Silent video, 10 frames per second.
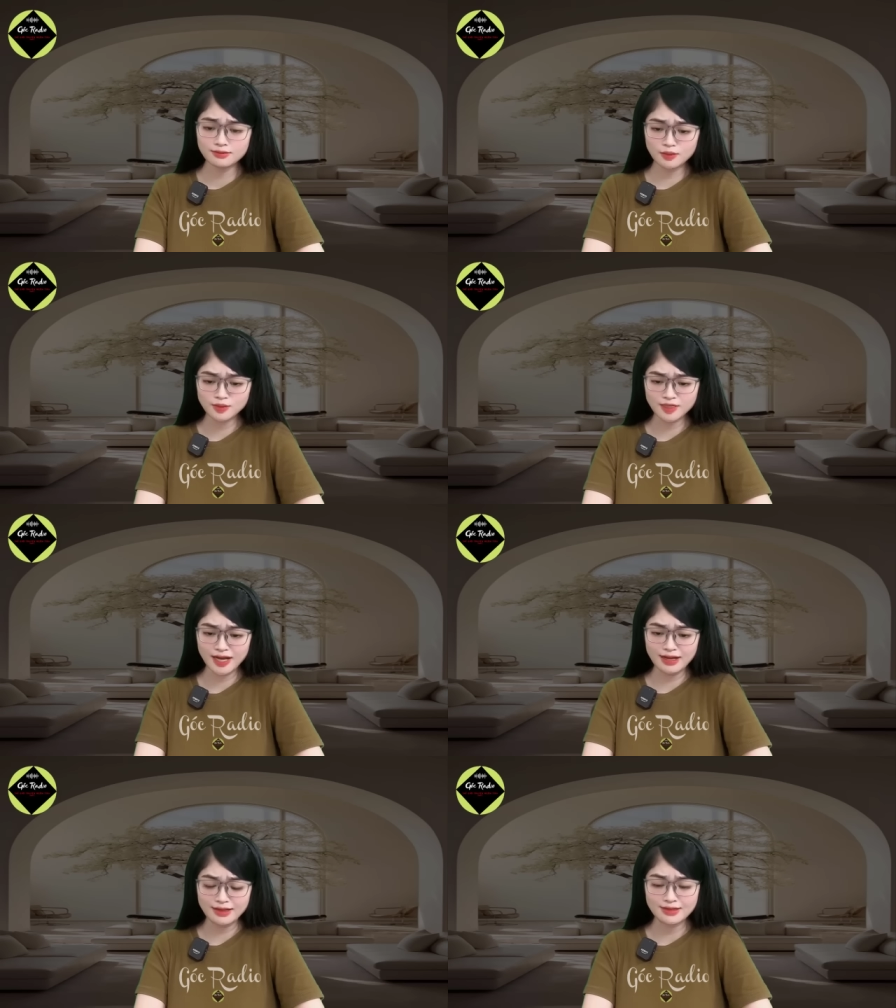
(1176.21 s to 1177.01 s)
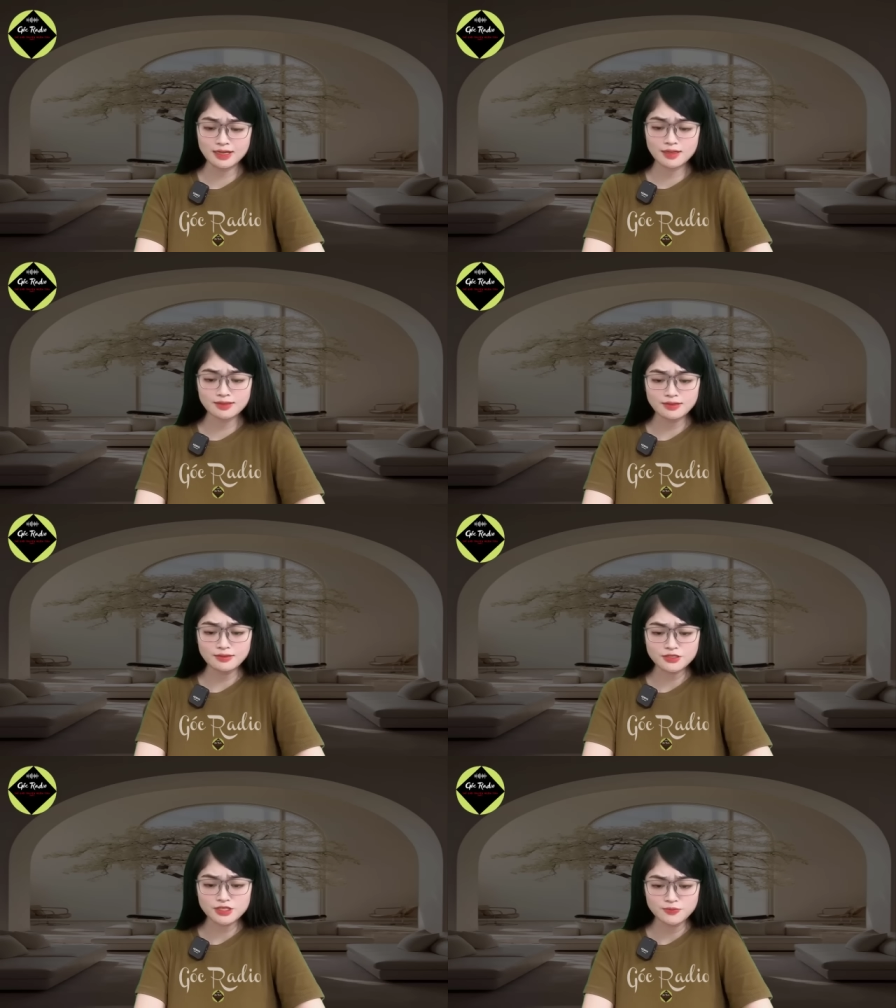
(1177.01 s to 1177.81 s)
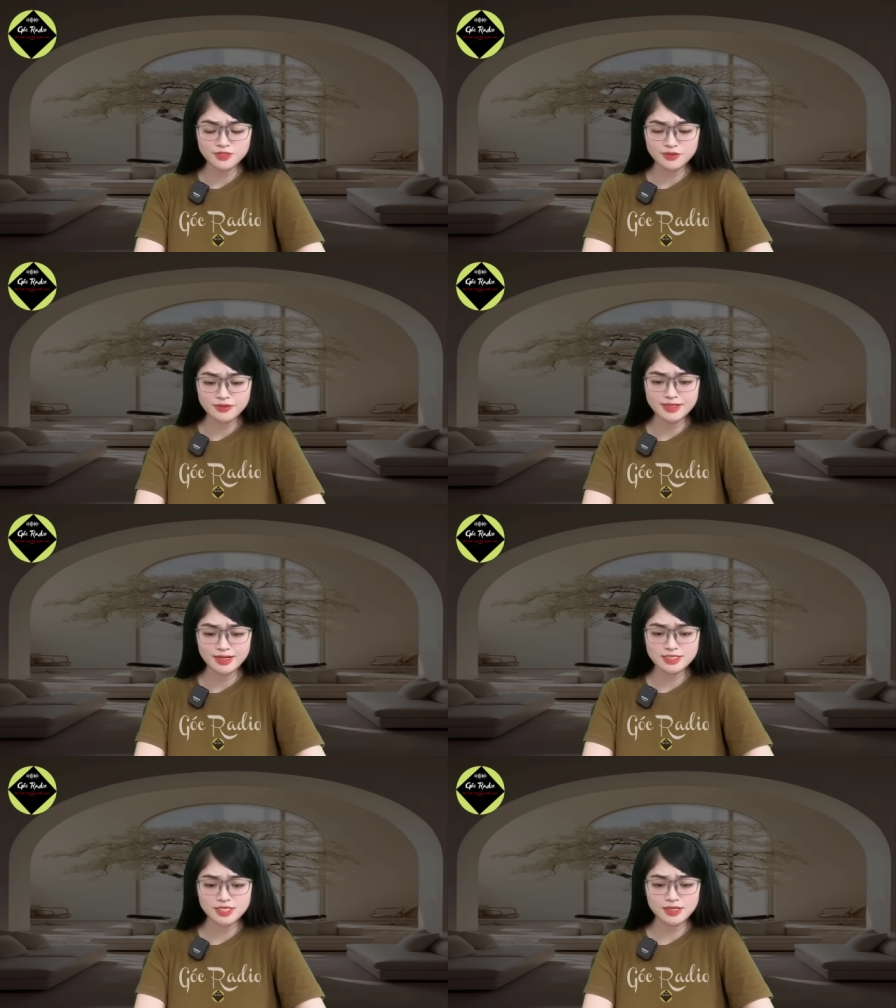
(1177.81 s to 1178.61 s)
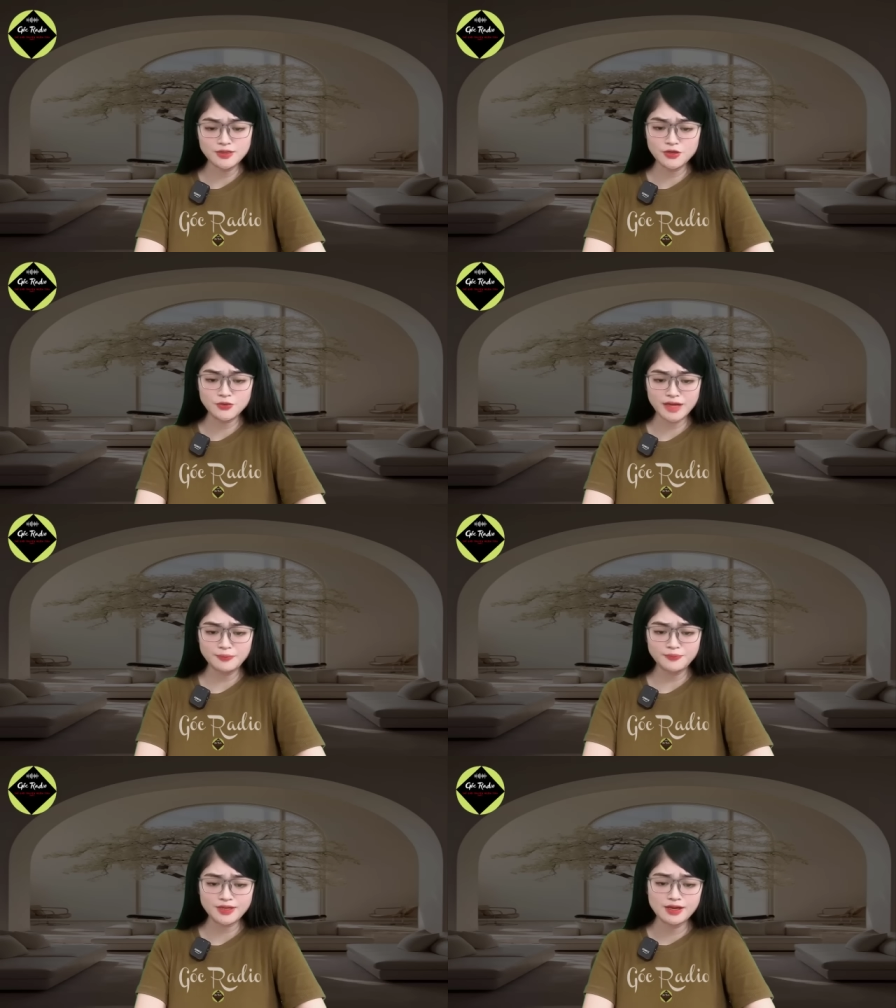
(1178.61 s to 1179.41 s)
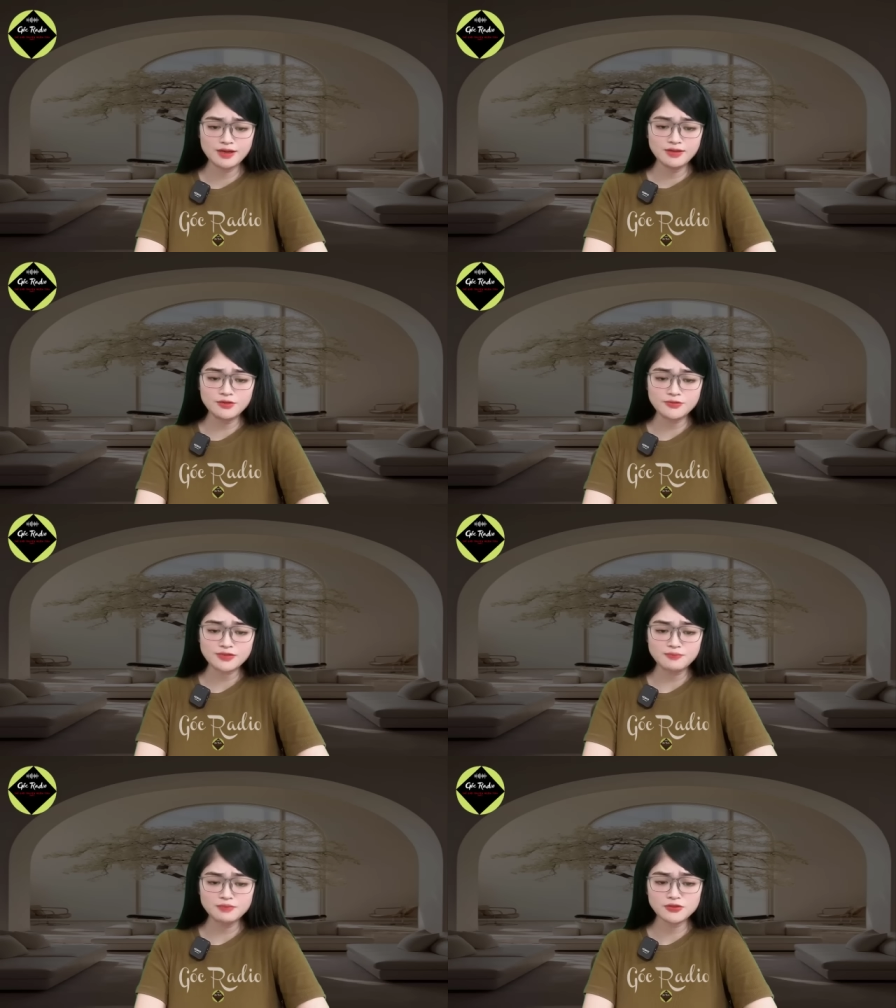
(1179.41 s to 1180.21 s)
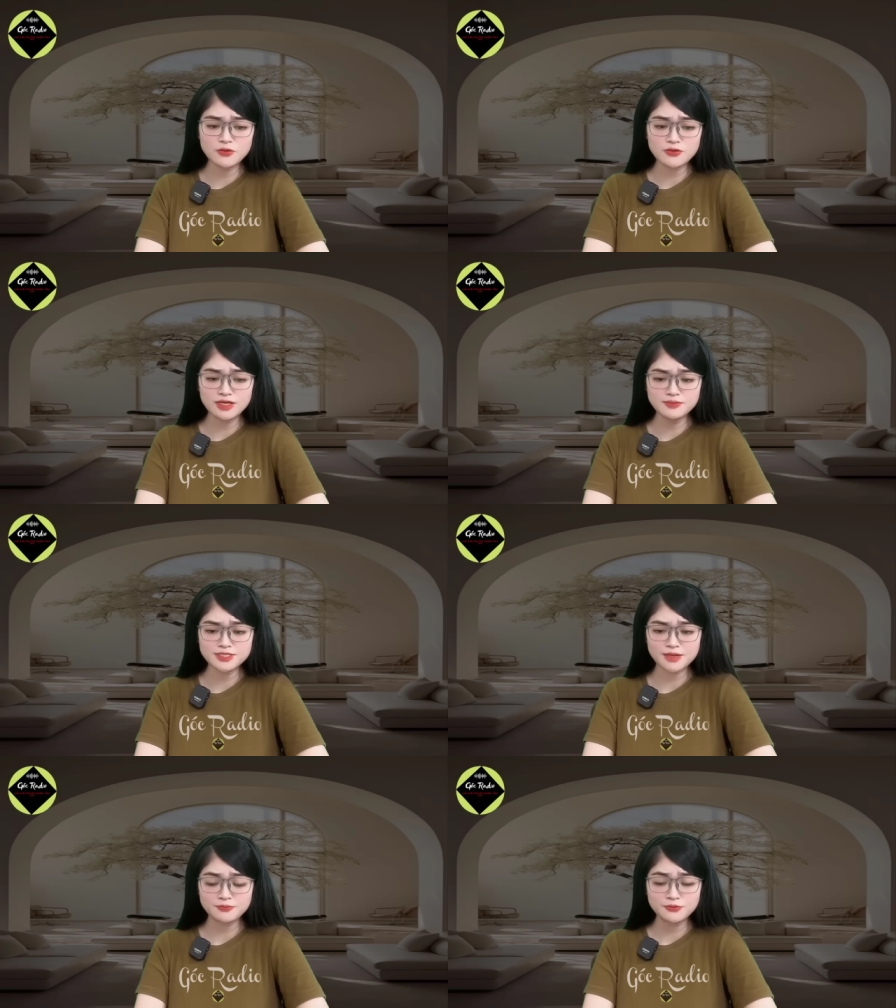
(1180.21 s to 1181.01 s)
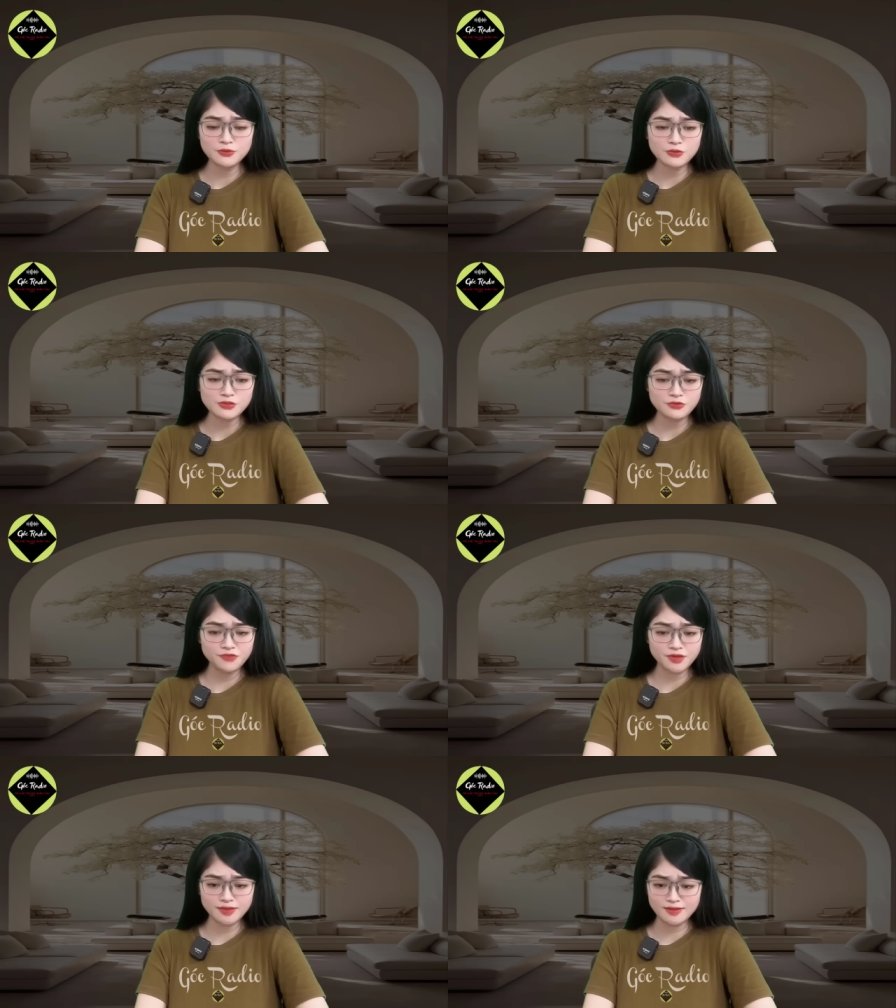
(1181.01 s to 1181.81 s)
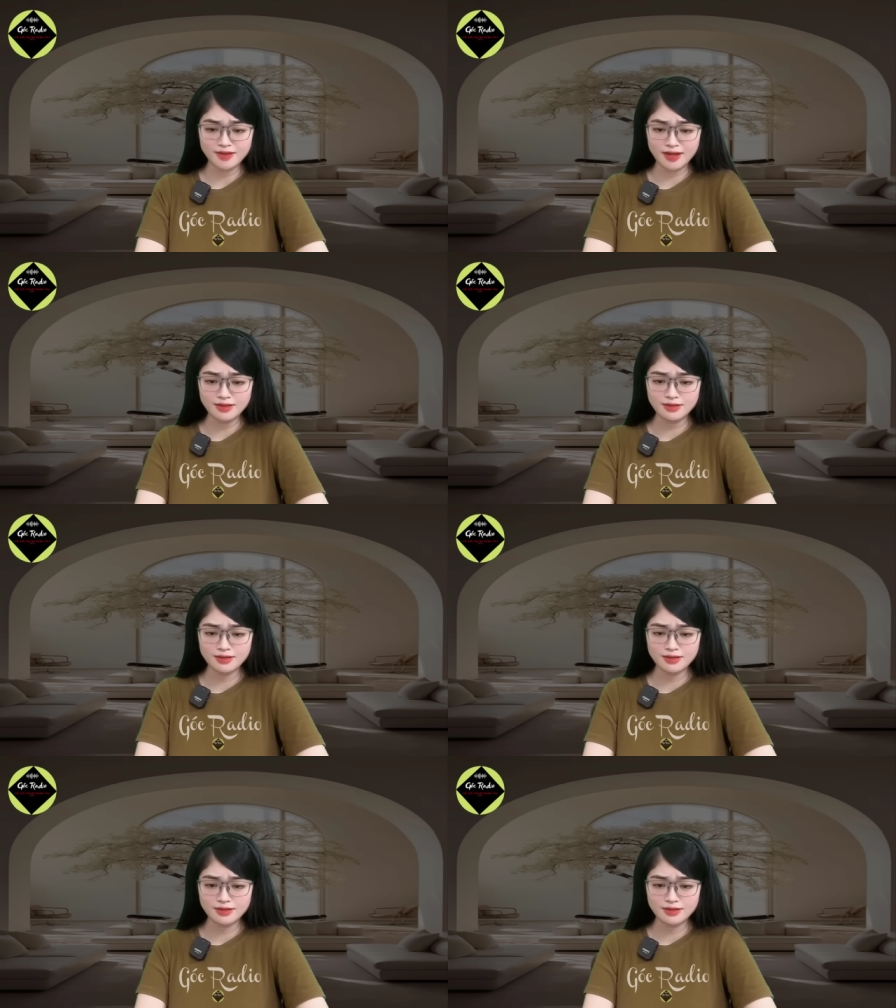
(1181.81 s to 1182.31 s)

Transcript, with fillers: Tần Khả đã ở trong giới giải trí nhiều năm, hiểu rõ mức độ nghiêm trọng của sự việc lần này.